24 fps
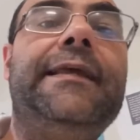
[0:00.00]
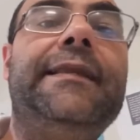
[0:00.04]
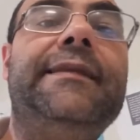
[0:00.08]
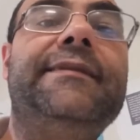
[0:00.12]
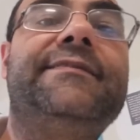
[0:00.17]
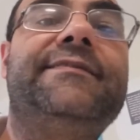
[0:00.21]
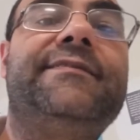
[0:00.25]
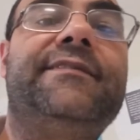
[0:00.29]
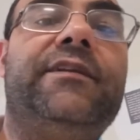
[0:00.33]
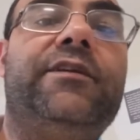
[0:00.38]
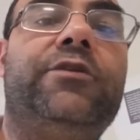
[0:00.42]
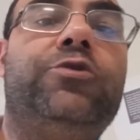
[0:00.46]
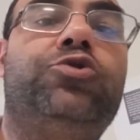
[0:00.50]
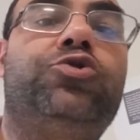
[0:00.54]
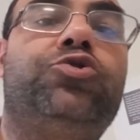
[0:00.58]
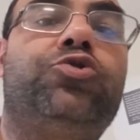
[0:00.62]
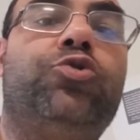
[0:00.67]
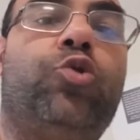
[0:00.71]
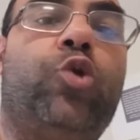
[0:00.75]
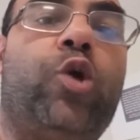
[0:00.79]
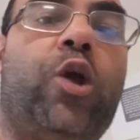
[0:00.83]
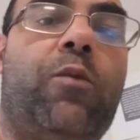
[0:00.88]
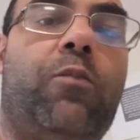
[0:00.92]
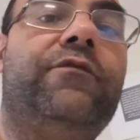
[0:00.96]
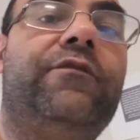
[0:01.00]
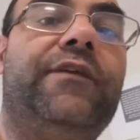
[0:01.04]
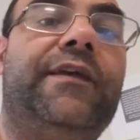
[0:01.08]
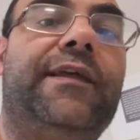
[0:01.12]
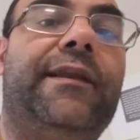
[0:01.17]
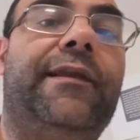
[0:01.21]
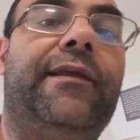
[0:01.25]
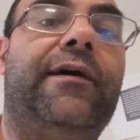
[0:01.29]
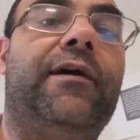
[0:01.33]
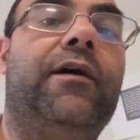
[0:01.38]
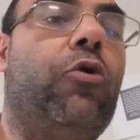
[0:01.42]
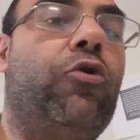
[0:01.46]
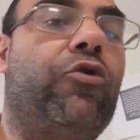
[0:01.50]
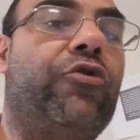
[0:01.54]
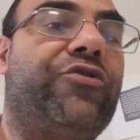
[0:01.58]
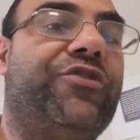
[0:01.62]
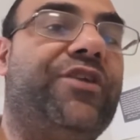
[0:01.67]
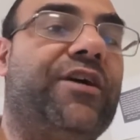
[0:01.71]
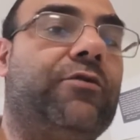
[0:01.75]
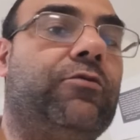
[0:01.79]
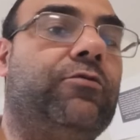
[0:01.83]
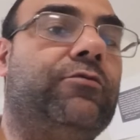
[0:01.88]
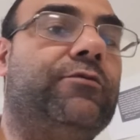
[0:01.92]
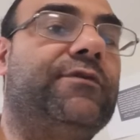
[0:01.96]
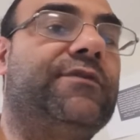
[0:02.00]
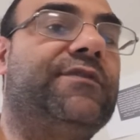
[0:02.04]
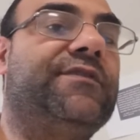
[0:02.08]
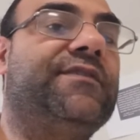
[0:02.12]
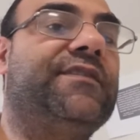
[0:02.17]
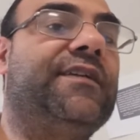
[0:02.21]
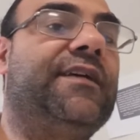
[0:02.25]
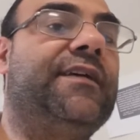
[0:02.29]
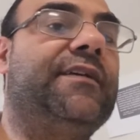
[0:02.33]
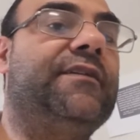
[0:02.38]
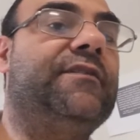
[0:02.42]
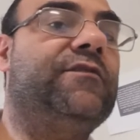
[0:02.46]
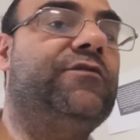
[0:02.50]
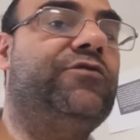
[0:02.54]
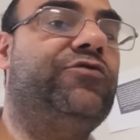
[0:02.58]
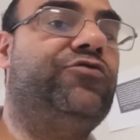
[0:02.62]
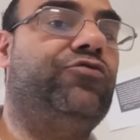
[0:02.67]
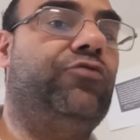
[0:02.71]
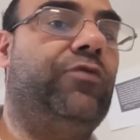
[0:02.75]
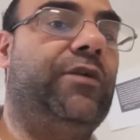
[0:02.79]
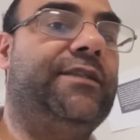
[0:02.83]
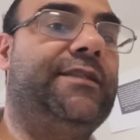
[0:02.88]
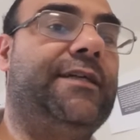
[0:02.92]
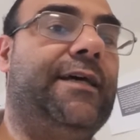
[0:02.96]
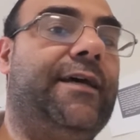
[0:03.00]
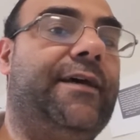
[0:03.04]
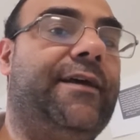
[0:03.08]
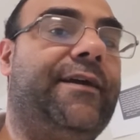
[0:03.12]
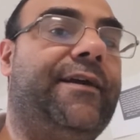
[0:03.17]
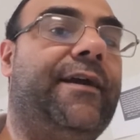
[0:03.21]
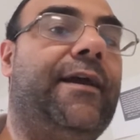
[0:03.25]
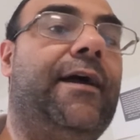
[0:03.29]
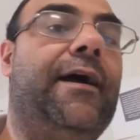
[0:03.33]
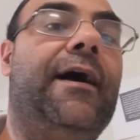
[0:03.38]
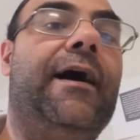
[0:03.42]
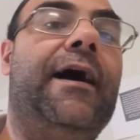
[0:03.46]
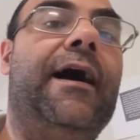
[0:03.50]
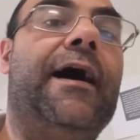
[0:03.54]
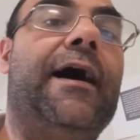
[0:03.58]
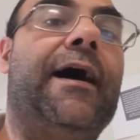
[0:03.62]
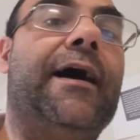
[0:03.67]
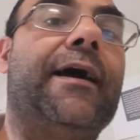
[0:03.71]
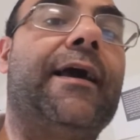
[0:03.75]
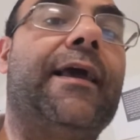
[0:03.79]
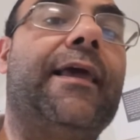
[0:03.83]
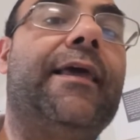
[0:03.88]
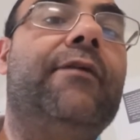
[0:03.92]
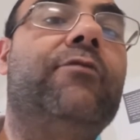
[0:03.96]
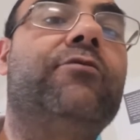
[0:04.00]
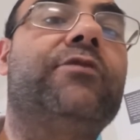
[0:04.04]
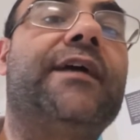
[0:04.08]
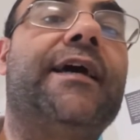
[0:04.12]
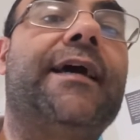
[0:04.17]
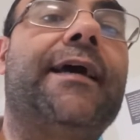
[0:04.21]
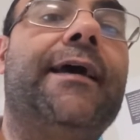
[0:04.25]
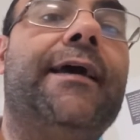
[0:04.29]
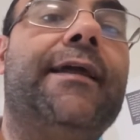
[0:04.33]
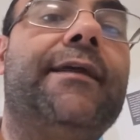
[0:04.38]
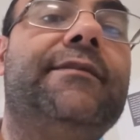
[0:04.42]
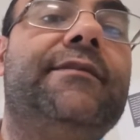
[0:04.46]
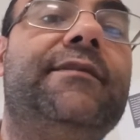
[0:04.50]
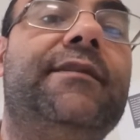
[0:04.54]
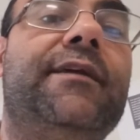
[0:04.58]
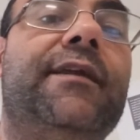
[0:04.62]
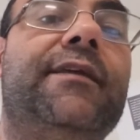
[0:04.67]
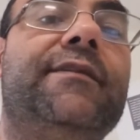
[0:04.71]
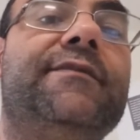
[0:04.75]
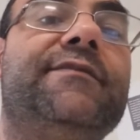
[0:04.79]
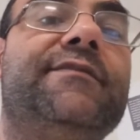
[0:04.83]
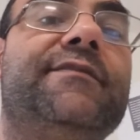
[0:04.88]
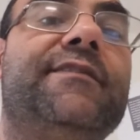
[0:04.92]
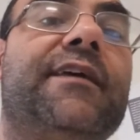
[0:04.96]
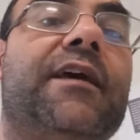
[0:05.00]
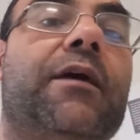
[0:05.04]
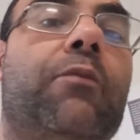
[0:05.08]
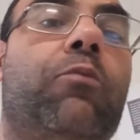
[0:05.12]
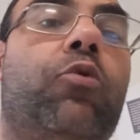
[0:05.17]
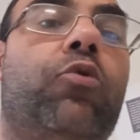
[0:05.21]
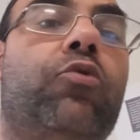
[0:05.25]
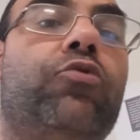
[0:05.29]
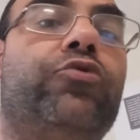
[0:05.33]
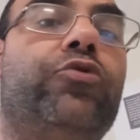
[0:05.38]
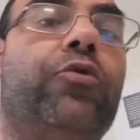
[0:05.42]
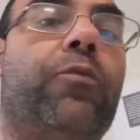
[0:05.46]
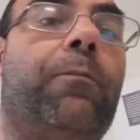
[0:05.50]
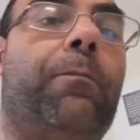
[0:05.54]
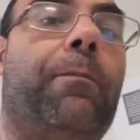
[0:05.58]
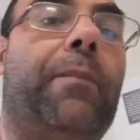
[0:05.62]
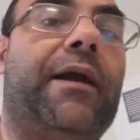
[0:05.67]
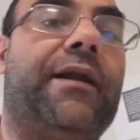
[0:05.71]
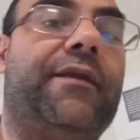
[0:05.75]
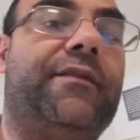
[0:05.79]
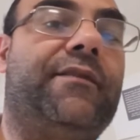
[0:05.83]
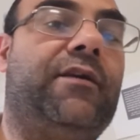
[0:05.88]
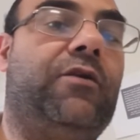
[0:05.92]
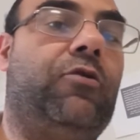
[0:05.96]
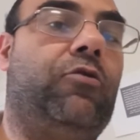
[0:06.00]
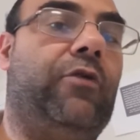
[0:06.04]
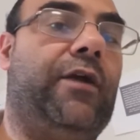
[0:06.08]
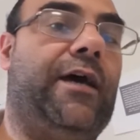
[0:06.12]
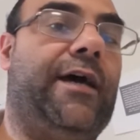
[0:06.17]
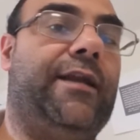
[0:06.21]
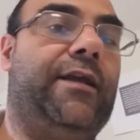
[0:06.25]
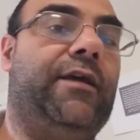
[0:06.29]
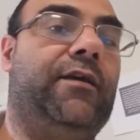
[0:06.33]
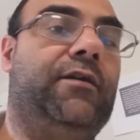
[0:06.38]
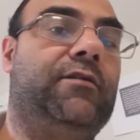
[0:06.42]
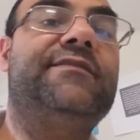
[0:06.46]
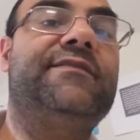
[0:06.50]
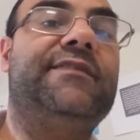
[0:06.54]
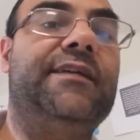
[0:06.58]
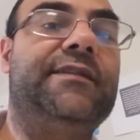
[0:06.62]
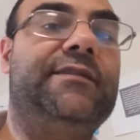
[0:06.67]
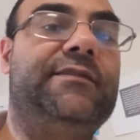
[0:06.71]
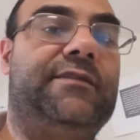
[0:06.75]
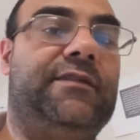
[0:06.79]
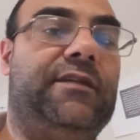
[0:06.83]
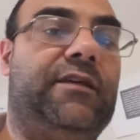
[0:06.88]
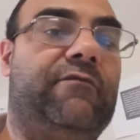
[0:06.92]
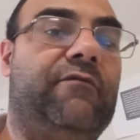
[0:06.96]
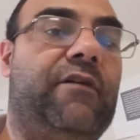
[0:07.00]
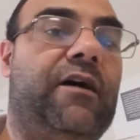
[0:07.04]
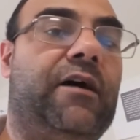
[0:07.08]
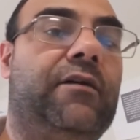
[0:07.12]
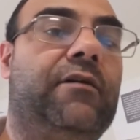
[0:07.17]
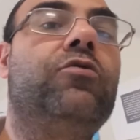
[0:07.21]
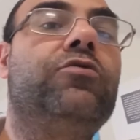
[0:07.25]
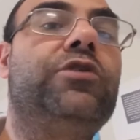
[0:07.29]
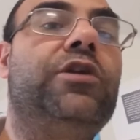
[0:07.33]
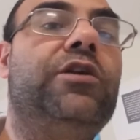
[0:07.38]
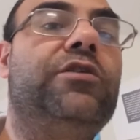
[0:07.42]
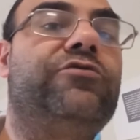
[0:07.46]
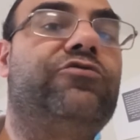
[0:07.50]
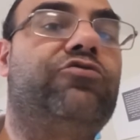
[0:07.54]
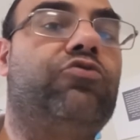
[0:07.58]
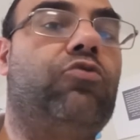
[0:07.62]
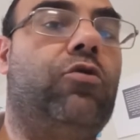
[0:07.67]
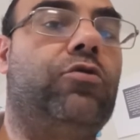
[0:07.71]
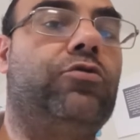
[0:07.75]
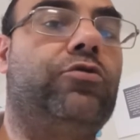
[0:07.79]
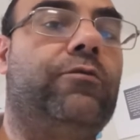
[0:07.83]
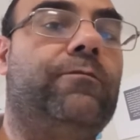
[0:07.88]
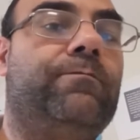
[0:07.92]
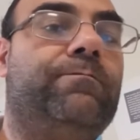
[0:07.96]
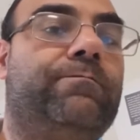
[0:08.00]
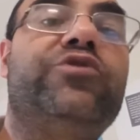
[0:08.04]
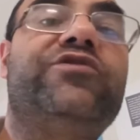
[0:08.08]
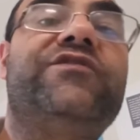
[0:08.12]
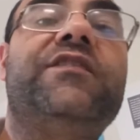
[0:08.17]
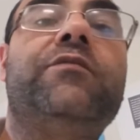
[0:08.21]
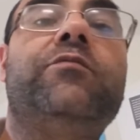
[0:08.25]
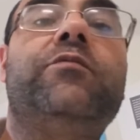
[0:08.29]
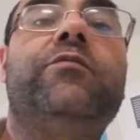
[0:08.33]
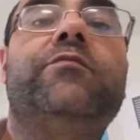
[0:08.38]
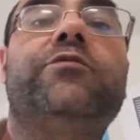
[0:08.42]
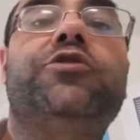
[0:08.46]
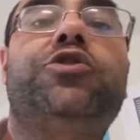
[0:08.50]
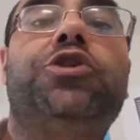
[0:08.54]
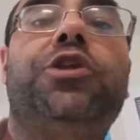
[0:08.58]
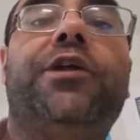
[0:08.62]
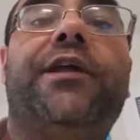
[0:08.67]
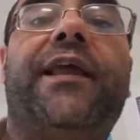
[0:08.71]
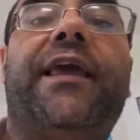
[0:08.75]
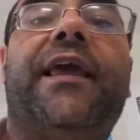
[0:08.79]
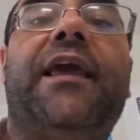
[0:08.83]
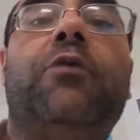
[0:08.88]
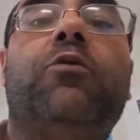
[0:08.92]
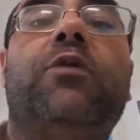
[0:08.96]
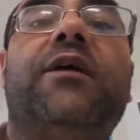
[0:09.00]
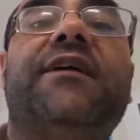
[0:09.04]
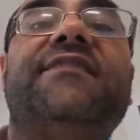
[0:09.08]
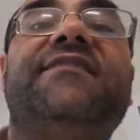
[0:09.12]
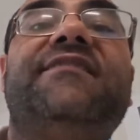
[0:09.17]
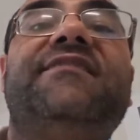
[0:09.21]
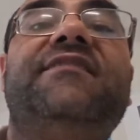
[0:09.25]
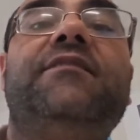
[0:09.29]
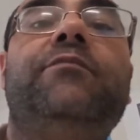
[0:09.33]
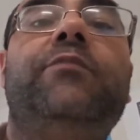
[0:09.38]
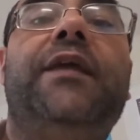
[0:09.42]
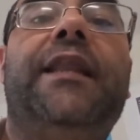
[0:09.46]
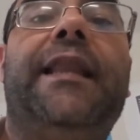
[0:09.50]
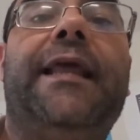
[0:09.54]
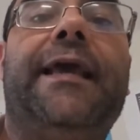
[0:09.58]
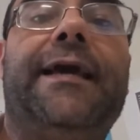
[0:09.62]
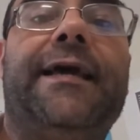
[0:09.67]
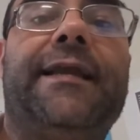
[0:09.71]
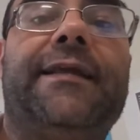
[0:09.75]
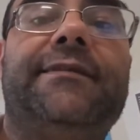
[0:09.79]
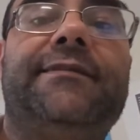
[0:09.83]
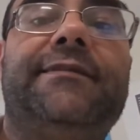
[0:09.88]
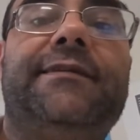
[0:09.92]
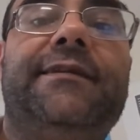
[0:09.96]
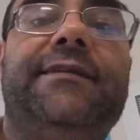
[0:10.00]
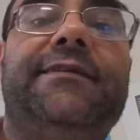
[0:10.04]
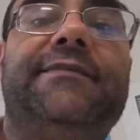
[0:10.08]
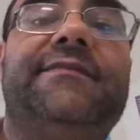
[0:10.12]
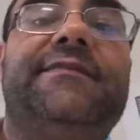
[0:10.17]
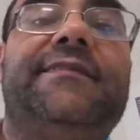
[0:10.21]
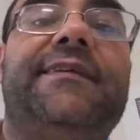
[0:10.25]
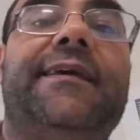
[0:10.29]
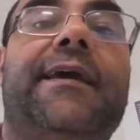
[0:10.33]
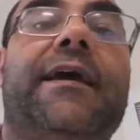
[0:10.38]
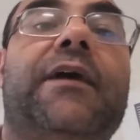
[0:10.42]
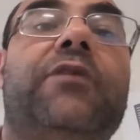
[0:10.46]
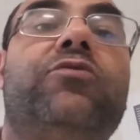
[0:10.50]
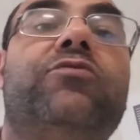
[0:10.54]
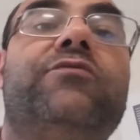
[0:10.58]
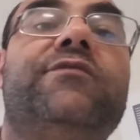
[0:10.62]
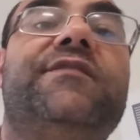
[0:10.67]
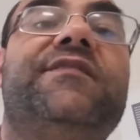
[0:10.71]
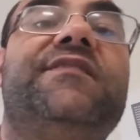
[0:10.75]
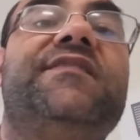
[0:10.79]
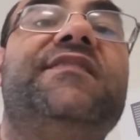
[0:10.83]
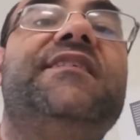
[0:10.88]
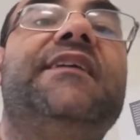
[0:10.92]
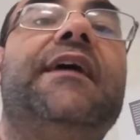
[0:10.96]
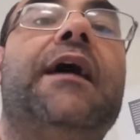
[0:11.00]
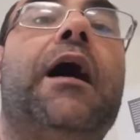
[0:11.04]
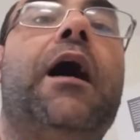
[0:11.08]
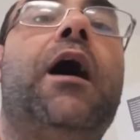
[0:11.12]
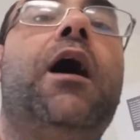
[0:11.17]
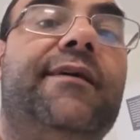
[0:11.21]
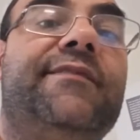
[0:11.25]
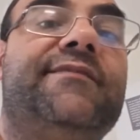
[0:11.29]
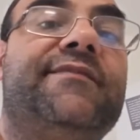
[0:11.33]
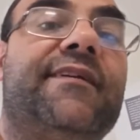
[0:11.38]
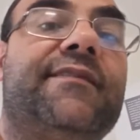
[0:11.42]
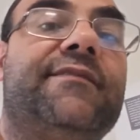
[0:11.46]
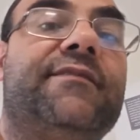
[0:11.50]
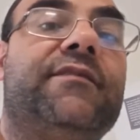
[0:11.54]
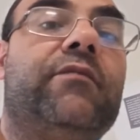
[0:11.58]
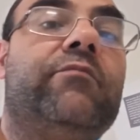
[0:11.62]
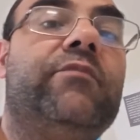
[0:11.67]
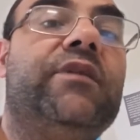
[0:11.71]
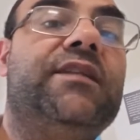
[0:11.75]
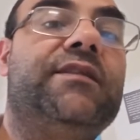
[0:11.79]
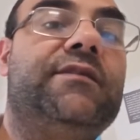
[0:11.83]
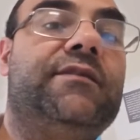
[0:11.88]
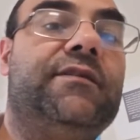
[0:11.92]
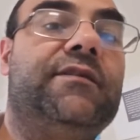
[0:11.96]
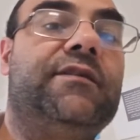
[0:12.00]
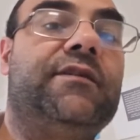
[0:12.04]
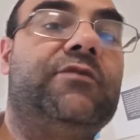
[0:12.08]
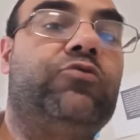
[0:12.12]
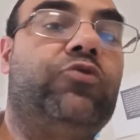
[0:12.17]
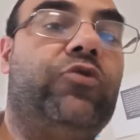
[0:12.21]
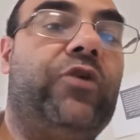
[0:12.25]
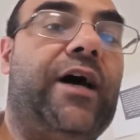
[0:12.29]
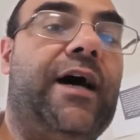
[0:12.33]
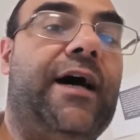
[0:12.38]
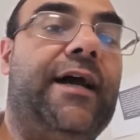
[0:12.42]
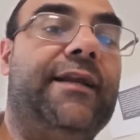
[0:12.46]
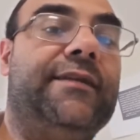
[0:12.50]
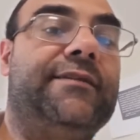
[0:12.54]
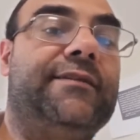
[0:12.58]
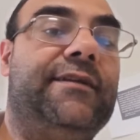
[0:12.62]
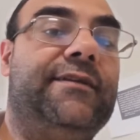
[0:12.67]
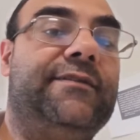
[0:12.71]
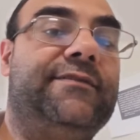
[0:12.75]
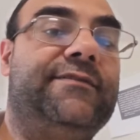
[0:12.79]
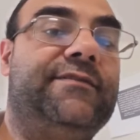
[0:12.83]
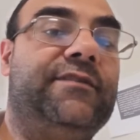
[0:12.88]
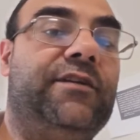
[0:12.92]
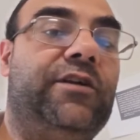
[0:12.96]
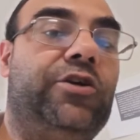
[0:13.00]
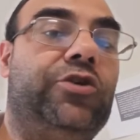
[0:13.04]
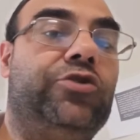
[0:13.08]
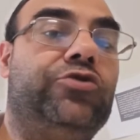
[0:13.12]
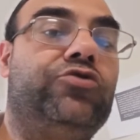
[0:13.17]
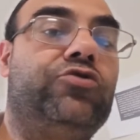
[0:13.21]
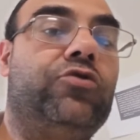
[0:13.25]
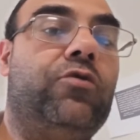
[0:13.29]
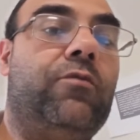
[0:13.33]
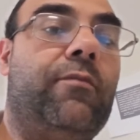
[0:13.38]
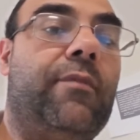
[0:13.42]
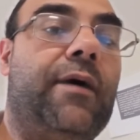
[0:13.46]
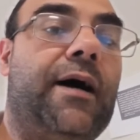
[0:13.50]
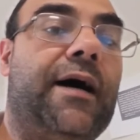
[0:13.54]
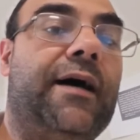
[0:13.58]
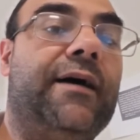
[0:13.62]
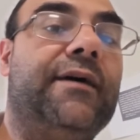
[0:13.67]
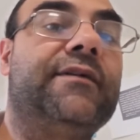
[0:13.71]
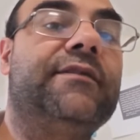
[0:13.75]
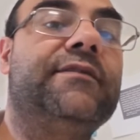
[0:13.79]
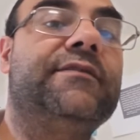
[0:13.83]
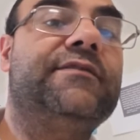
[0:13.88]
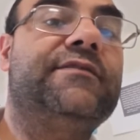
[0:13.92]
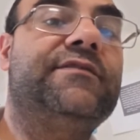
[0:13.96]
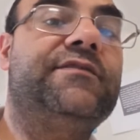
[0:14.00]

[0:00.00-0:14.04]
Il silicio che Phil porta con sé sulla Terra ha anche una caratteristica molto particolare, si attiva con il suono. Possiamo immaginare che una simile caratteristica non sia esattamente naturale del silicio, ma